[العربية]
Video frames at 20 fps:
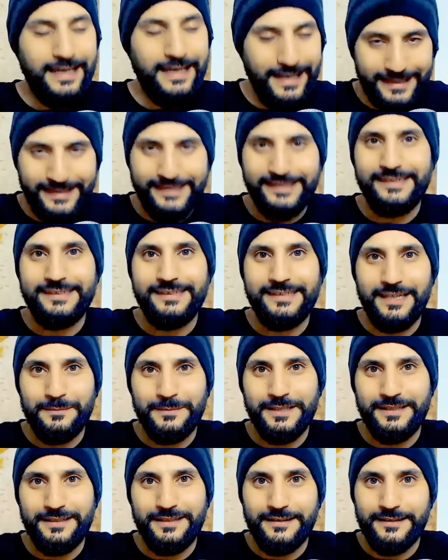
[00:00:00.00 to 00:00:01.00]
اكيد
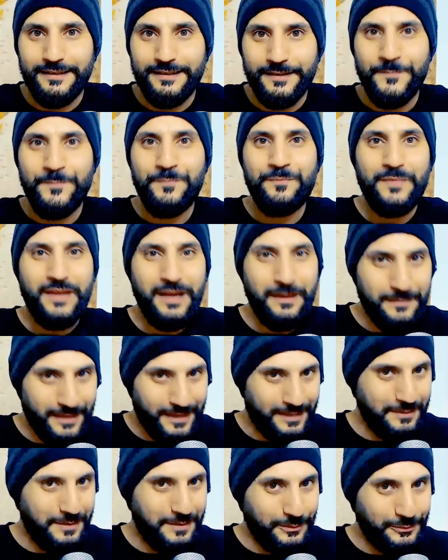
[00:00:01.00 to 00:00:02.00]
كمان لا عم
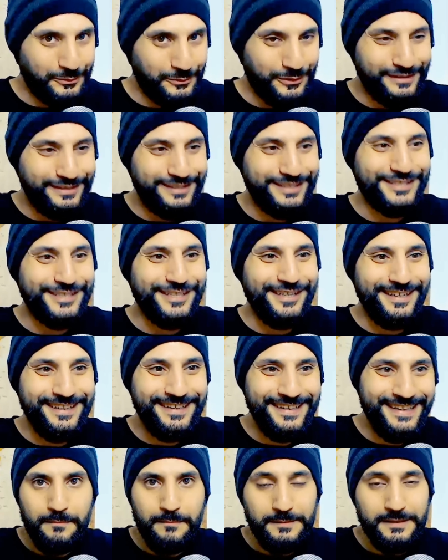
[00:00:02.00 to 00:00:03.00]
نحكي بالموضوع
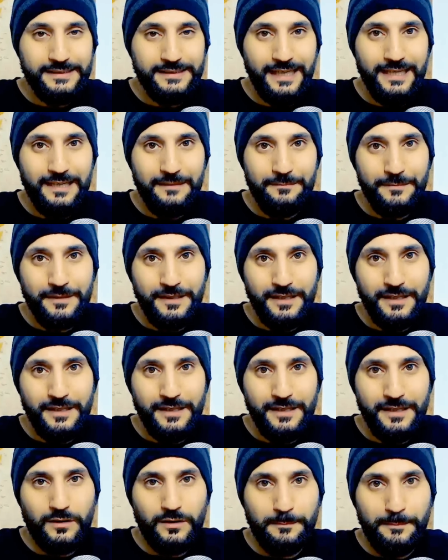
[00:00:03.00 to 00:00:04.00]
التجاري ما بتتعلم بناء
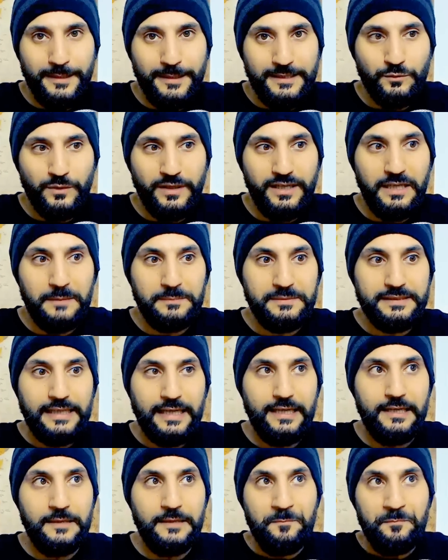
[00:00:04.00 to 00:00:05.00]
الووردبريس وانما
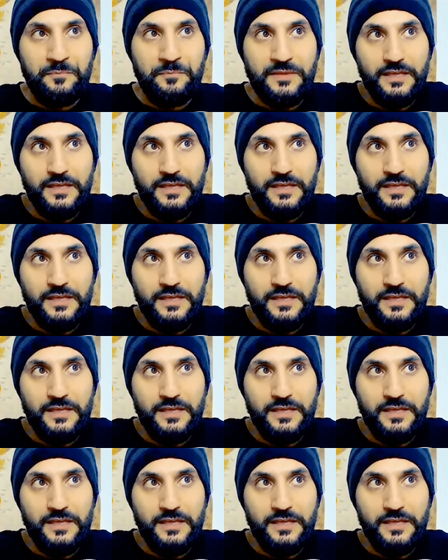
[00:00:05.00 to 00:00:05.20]
بتتعلم